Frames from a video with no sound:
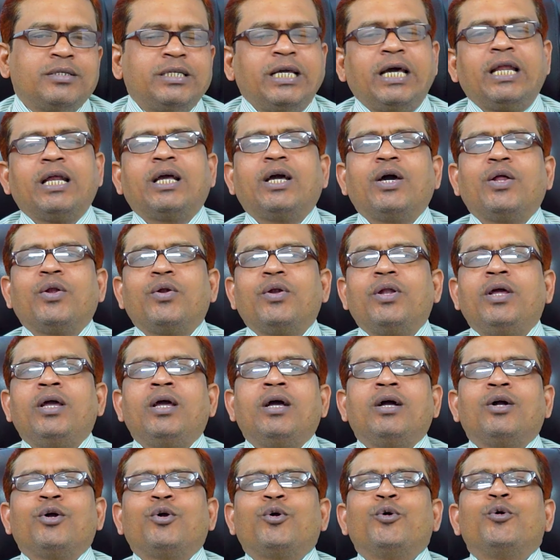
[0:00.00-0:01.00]
যার কারণে
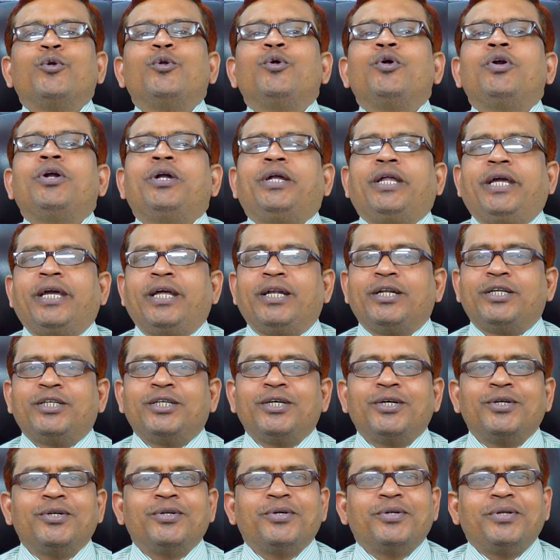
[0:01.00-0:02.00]
কোনো
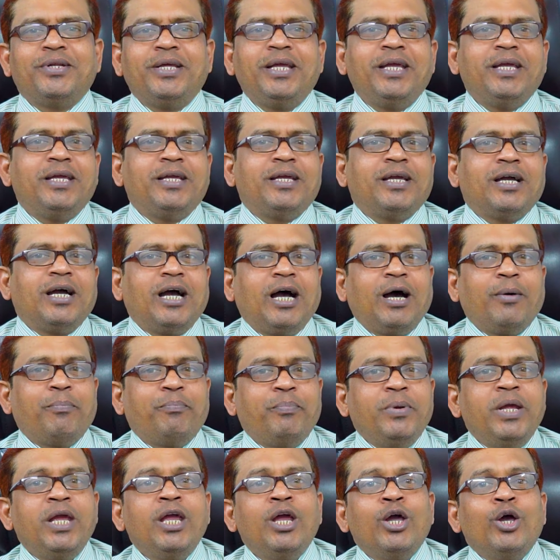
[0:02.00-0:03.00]
টেনশনও নেই
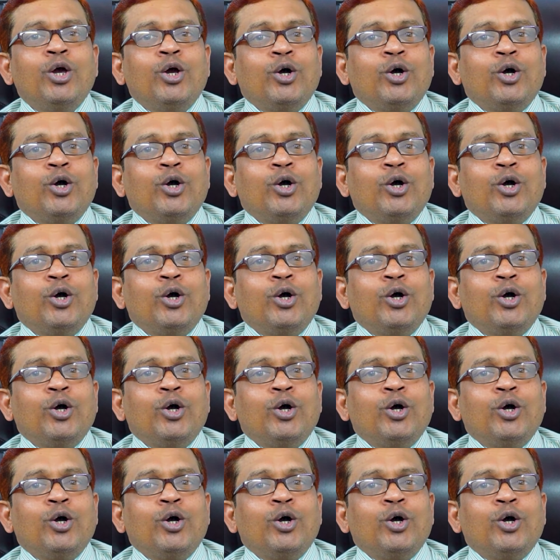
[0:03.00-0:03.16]
আপনি